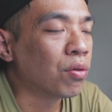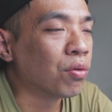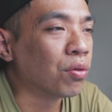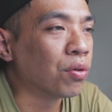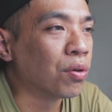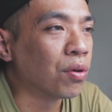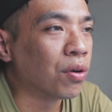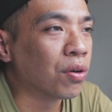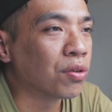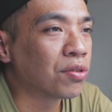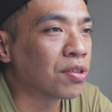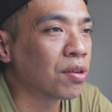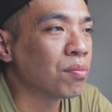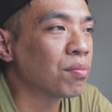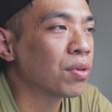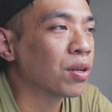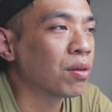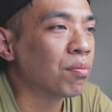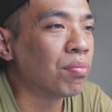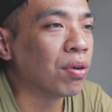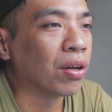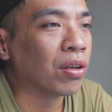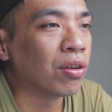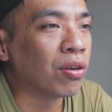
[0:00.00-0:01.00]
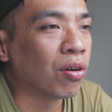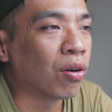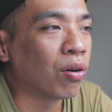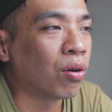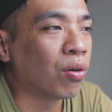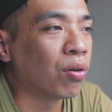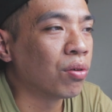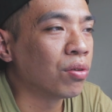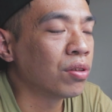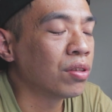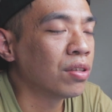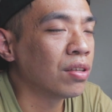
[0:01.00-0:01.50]
我身边的朋
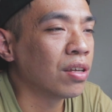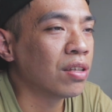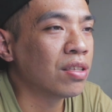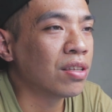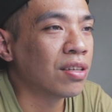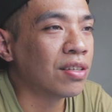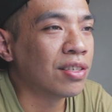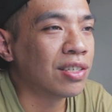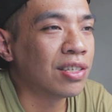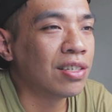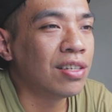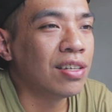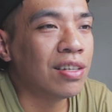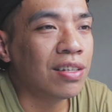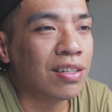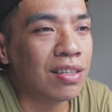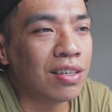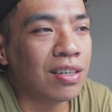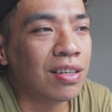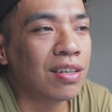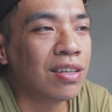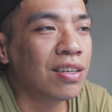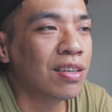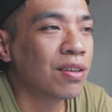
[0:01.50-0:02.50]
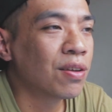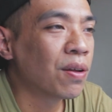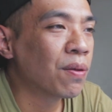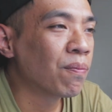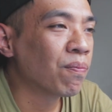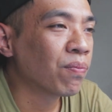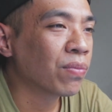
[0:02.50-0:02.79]
友点点滴滴，